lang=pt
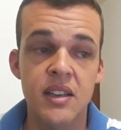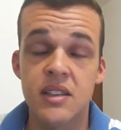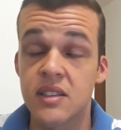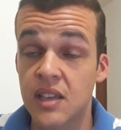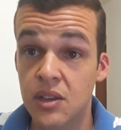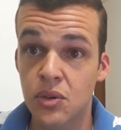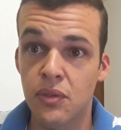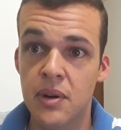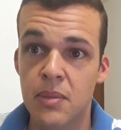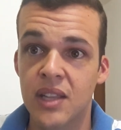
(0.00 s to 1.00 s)
sem
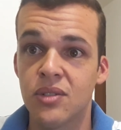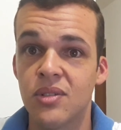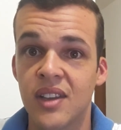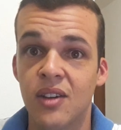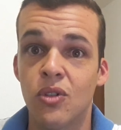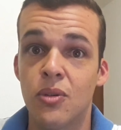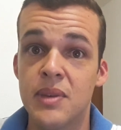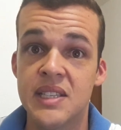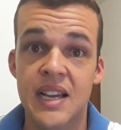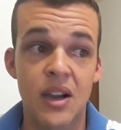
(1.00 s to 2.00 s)
sofrimento.
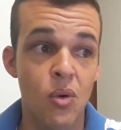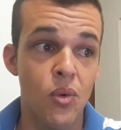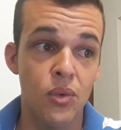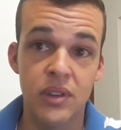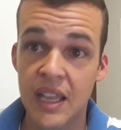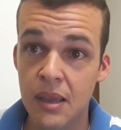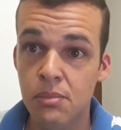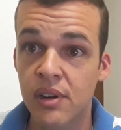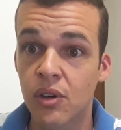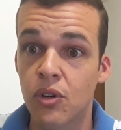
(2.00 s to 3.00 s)
Economizar com
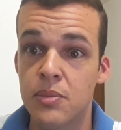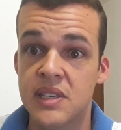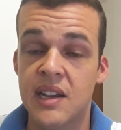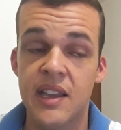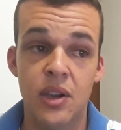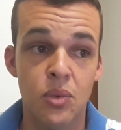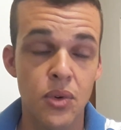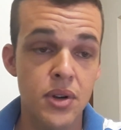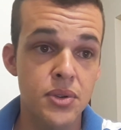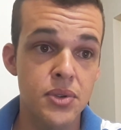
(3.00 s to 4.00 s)
tempo, economizar
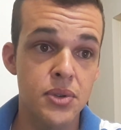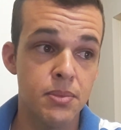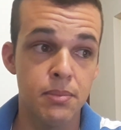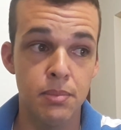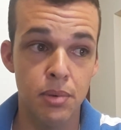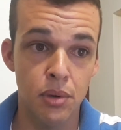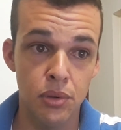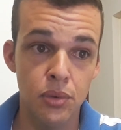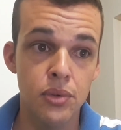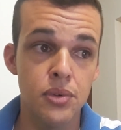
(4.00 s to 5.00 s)
recursos,
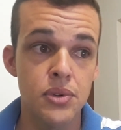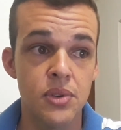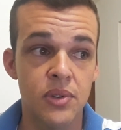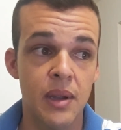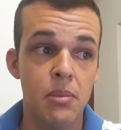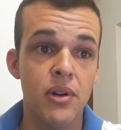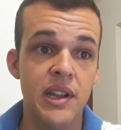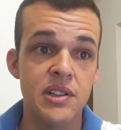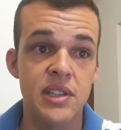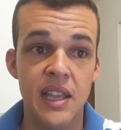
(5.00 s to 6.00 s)
produtos, tá bom? A
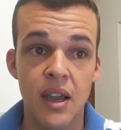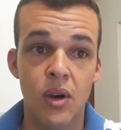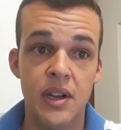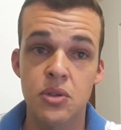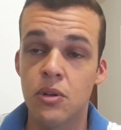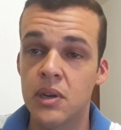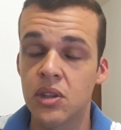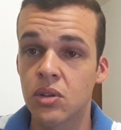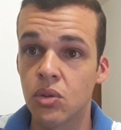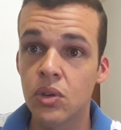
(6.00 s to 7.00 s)
gente tem aula sobre
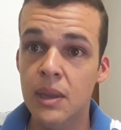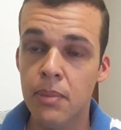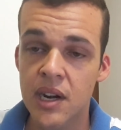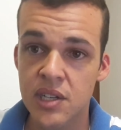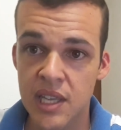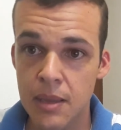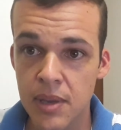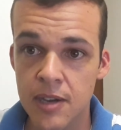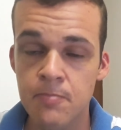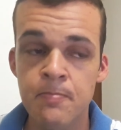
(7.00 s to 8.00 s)
toda a parte
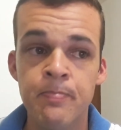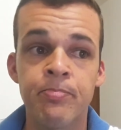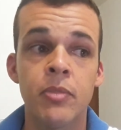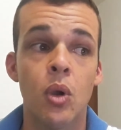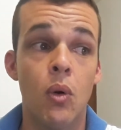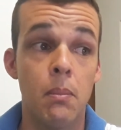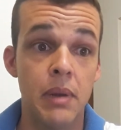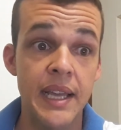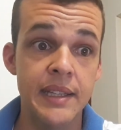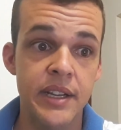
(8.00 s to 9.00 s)
química
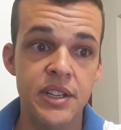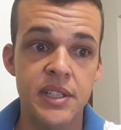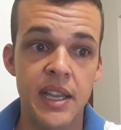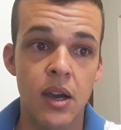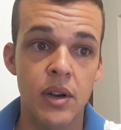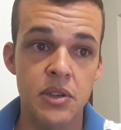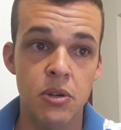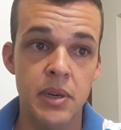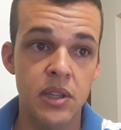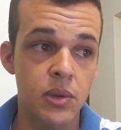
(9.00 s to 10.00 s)
completa, a gente tem aula
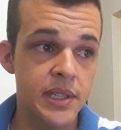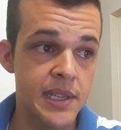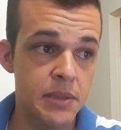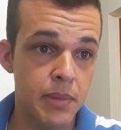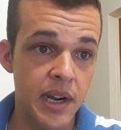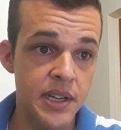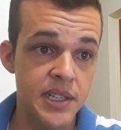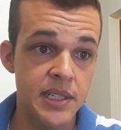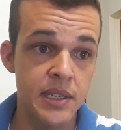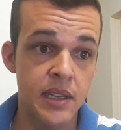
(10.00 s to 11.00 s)
sobre todas as
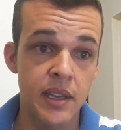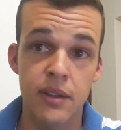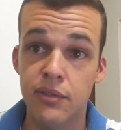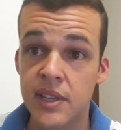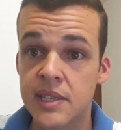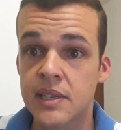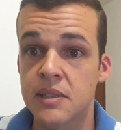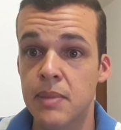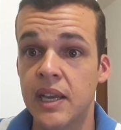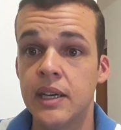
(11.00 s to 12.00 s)
partes é, físicas,
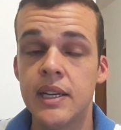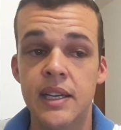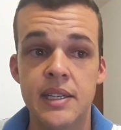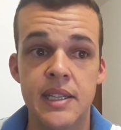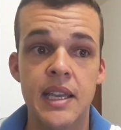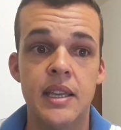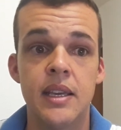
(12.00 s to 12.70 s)
mecânicas, né?